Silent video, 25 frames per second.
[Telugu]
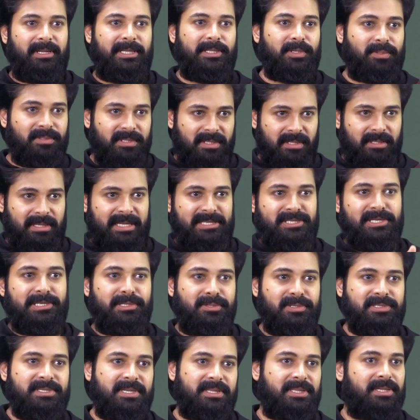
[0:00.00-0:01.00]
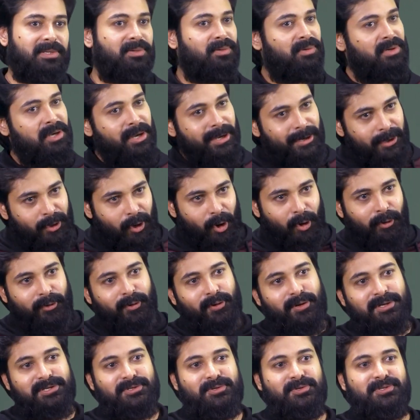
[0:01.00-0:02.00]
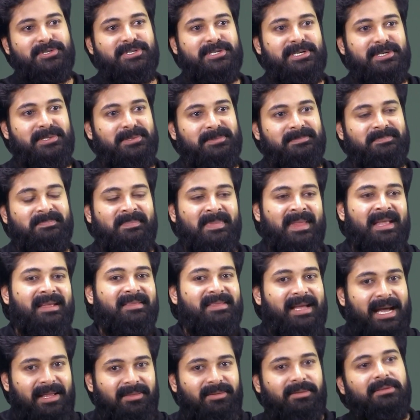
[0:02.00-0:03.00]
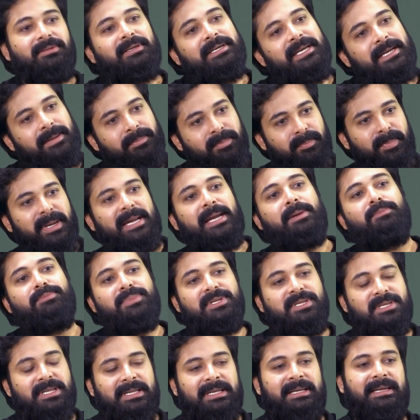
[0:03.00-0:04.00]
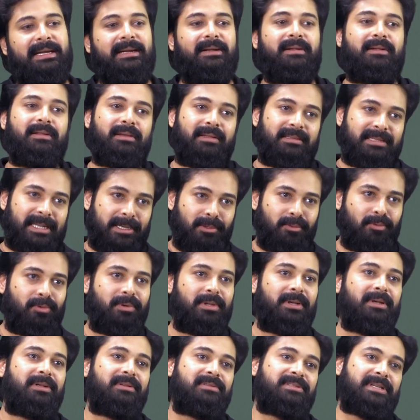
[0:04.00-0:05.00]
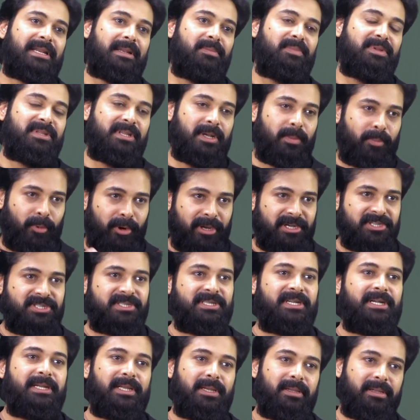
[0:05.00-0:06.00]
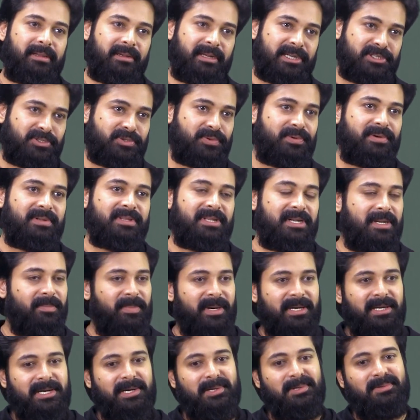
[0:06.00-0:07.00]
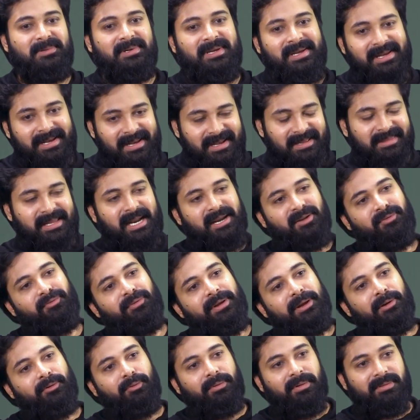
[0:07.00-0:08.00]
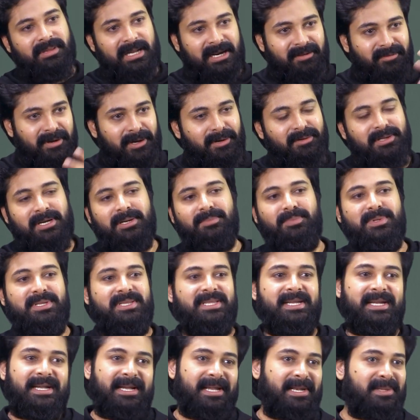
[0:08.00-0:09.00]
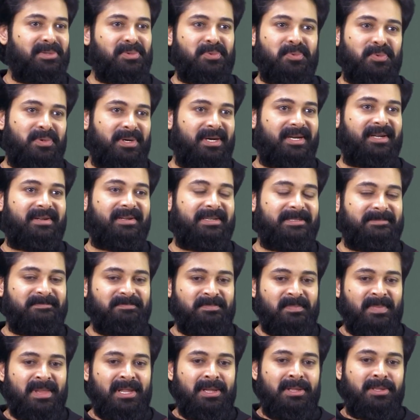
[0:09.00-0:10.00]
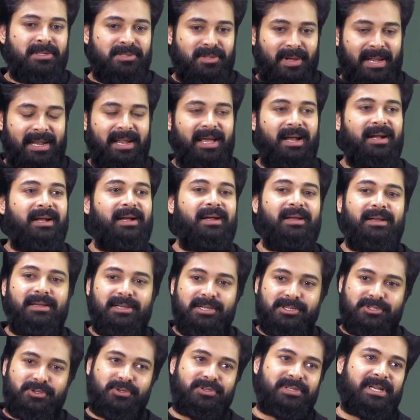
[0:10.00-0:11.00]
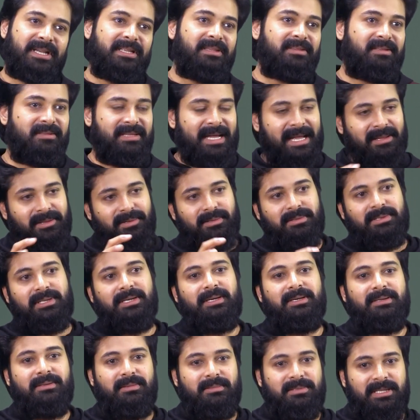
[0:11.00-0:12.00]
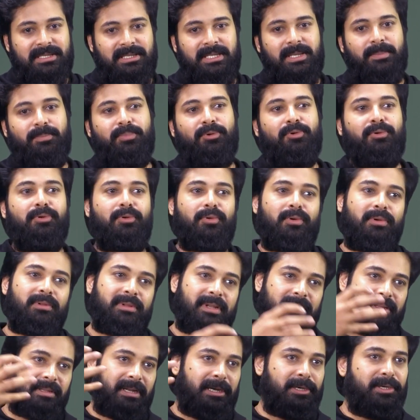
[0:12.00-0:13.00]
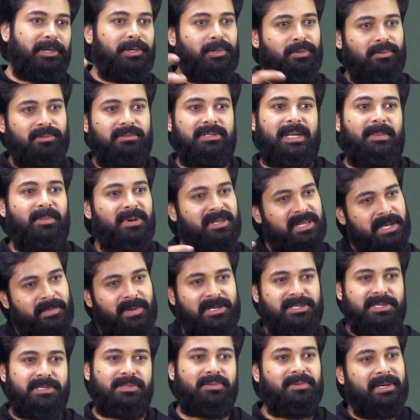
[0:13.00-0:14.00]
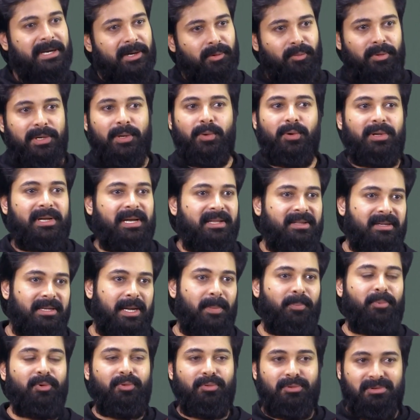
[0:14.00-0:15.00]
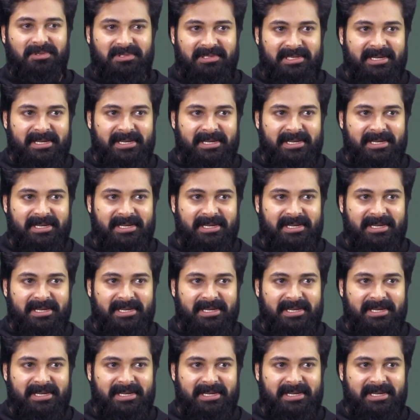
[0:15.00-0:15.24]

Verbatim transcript: ఏదైతే అంజలితో చేశానో ఆడియో లాంచ్కి వచ్చాడు దాని తర్వాత హీ బికేమ్ బిజీ అండ్ తను కూడా చాలా బిజీగా ప్రొడక్షన్ అని రెస్టారెంట్స్ అని పెట్టాడు తన వే తన వేలో తన బిజీగా వెళ్తూ ఉన్నాడండి సో అలాగా సుశాంత్ దాని తర్వాత సందీప్ కొన్ని రోజుల తర్వాత అటు ఇటు తమిళ సినిమాలు చేస్తుంటే ఇక్కడ ఉండేవాడు కాదండి అప్పుడు